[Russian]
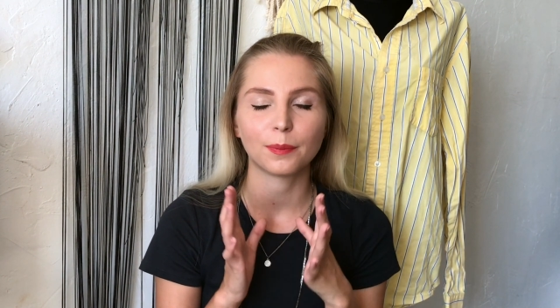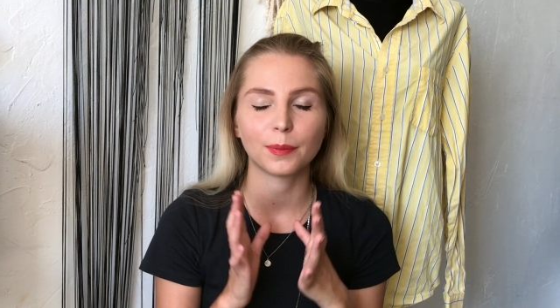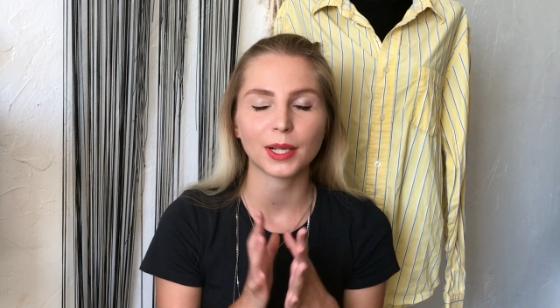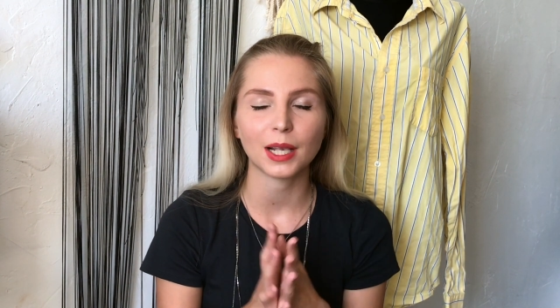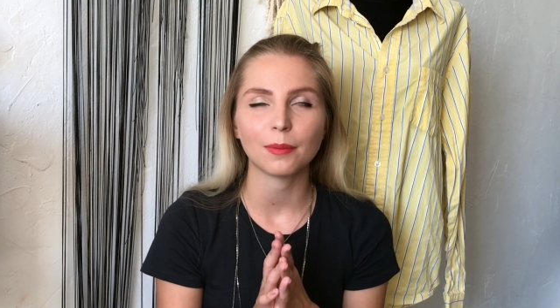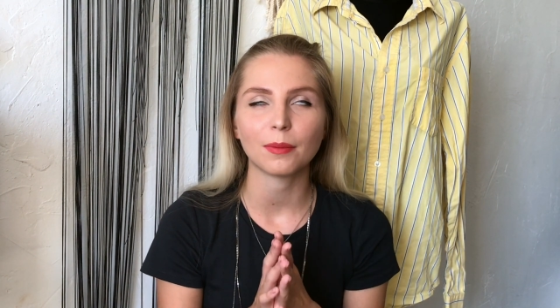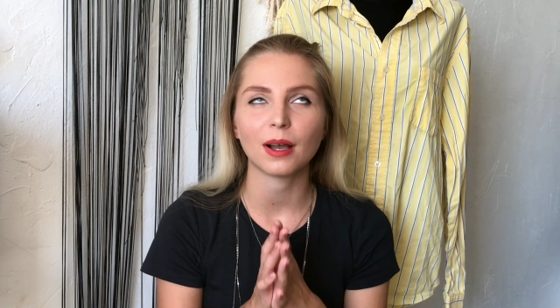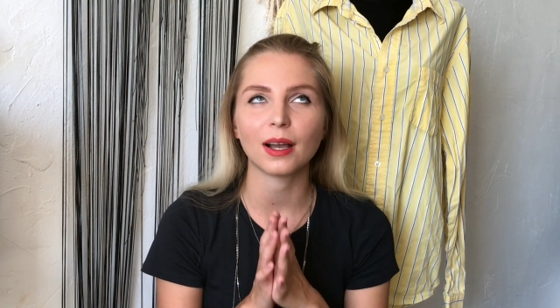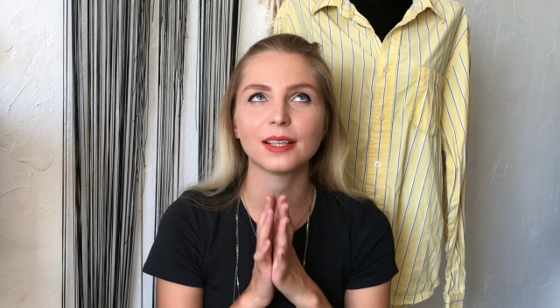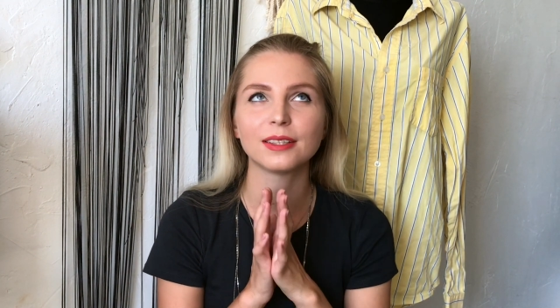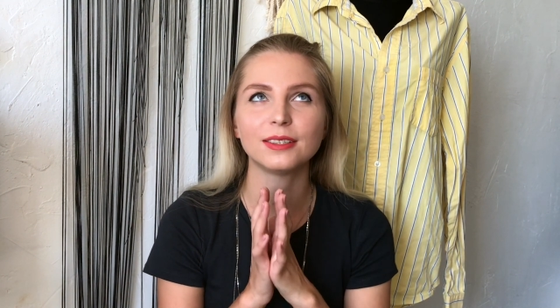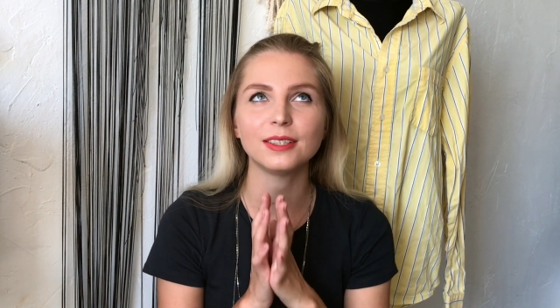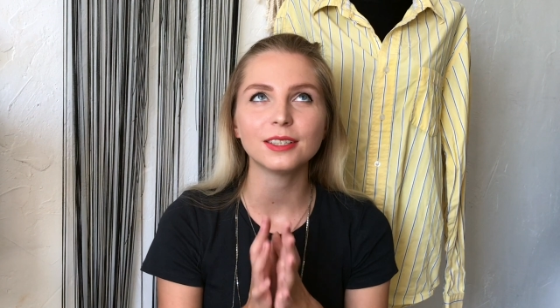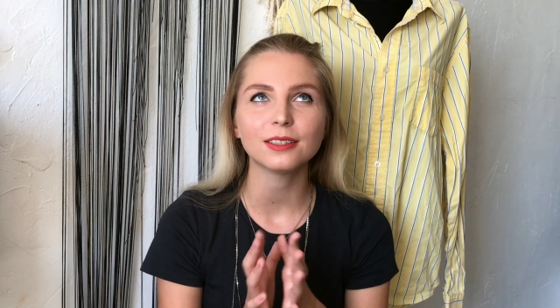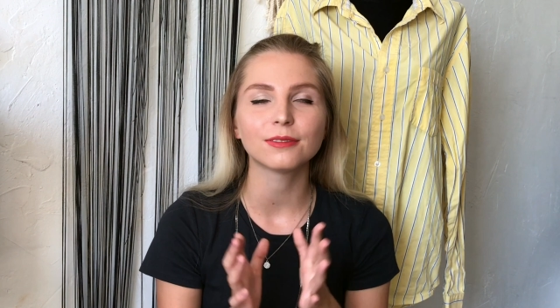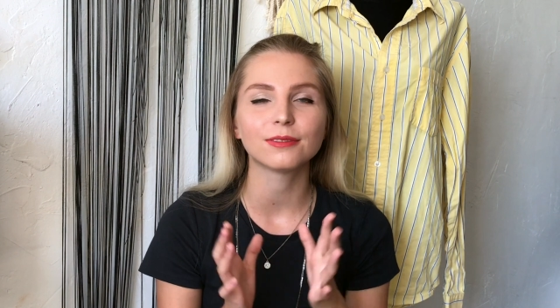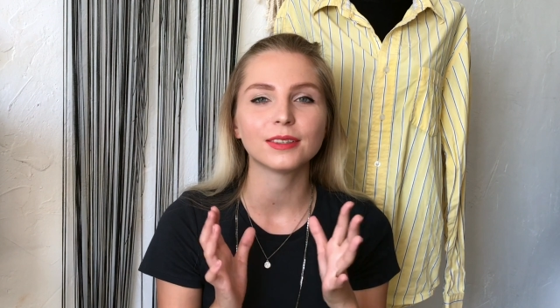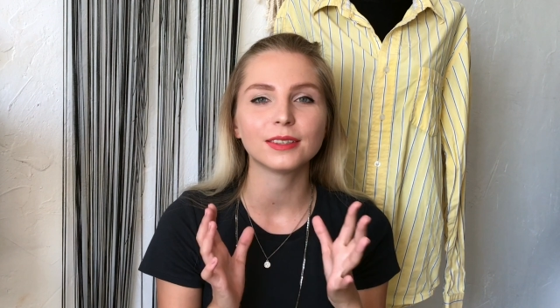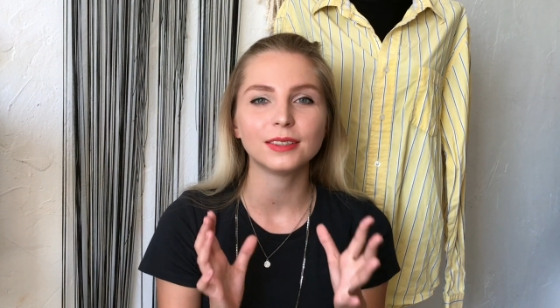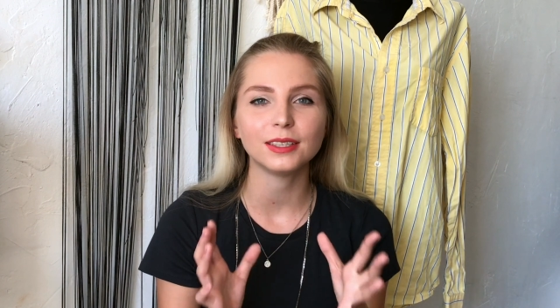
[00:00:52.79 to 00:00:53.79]
прям
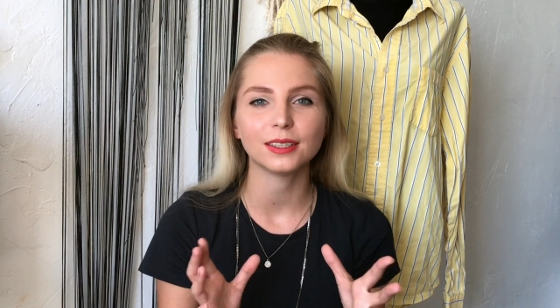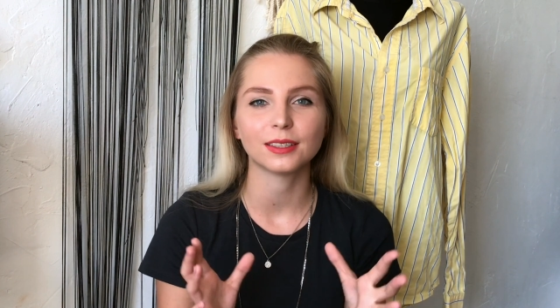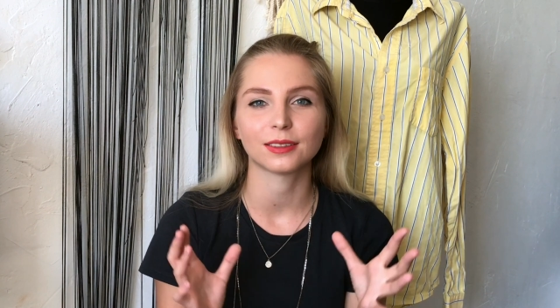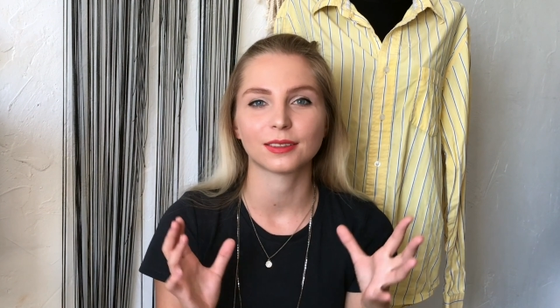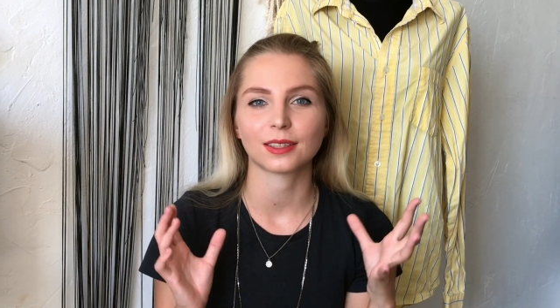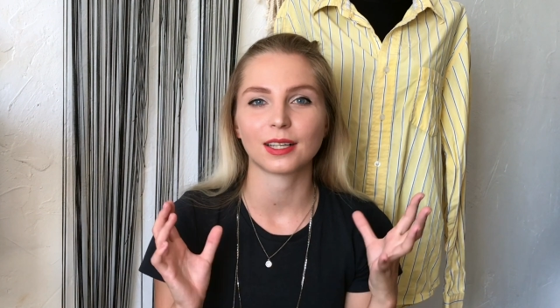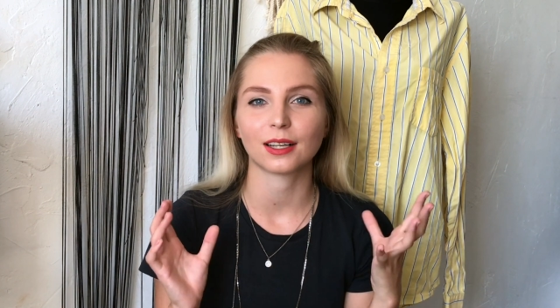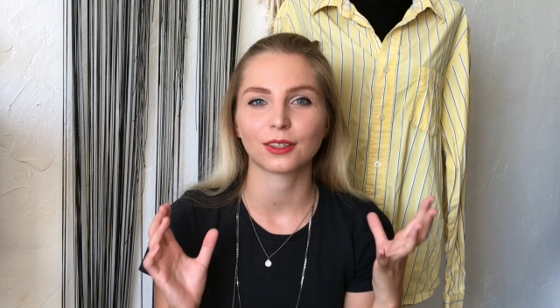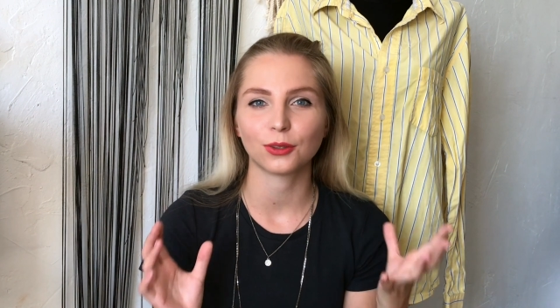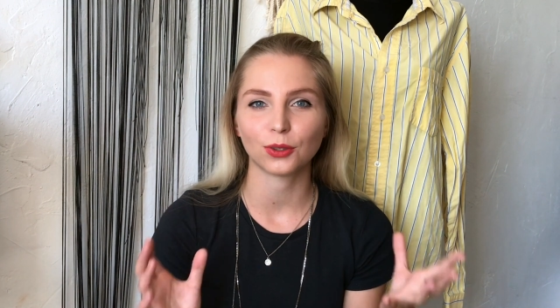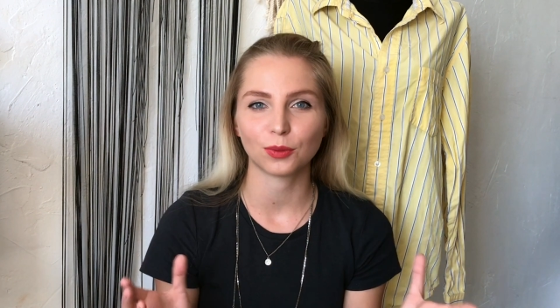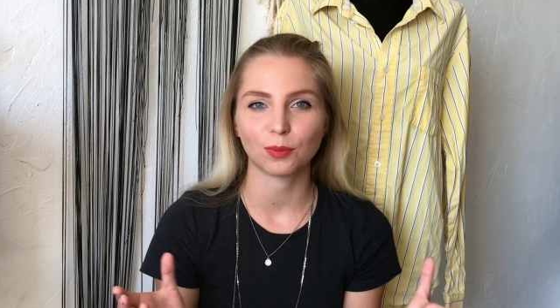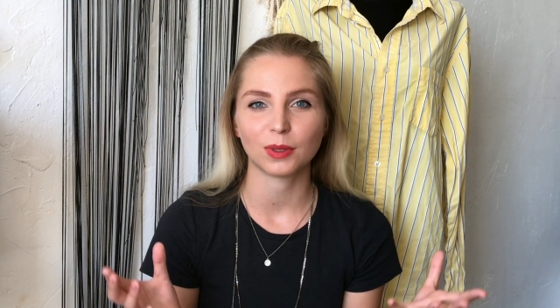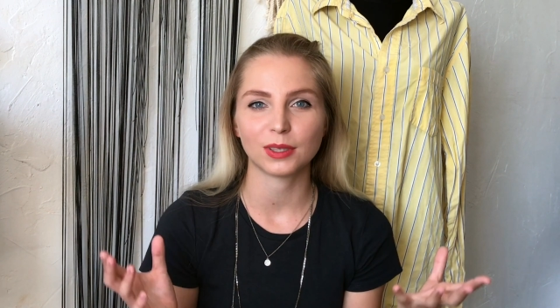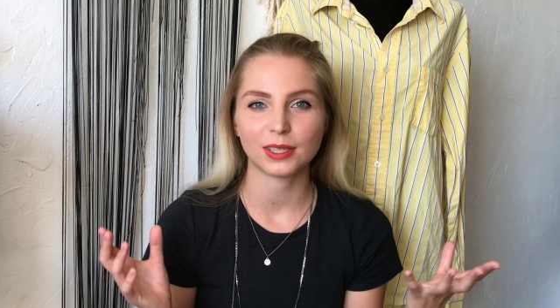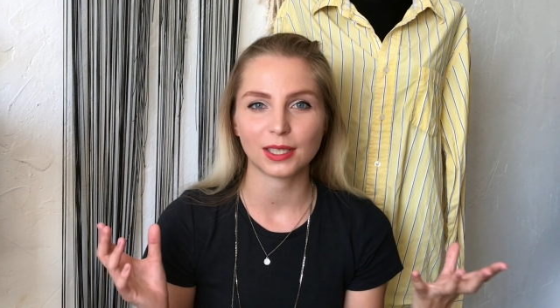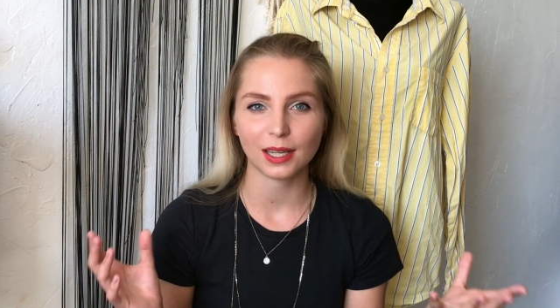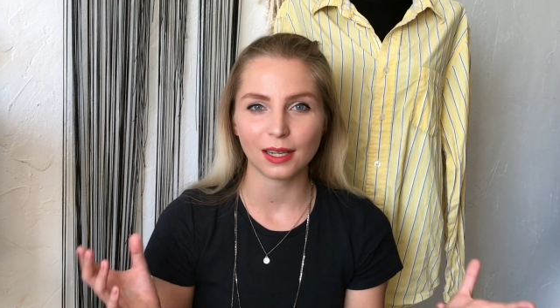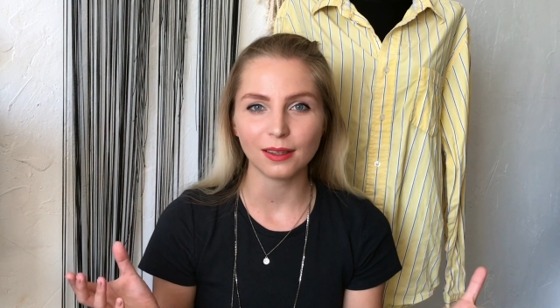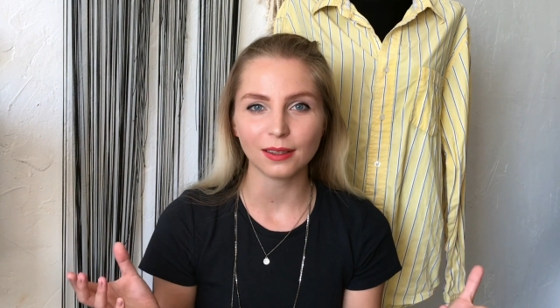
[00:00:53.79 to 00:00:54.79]
один в один, как тот
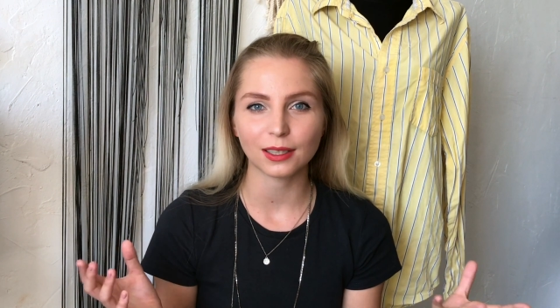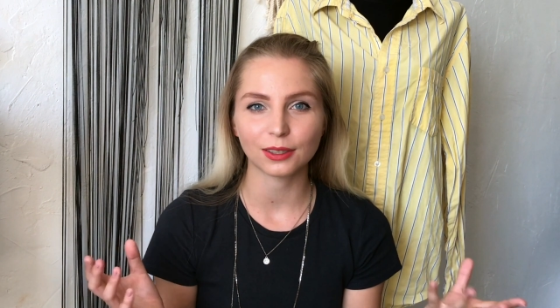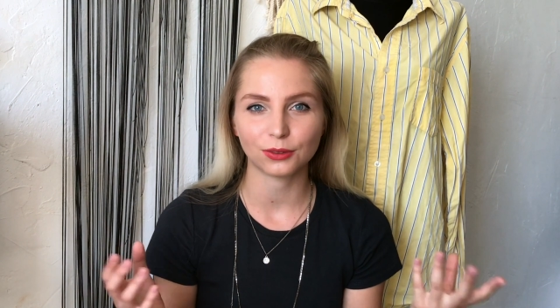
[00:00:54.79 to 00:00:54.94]
материал,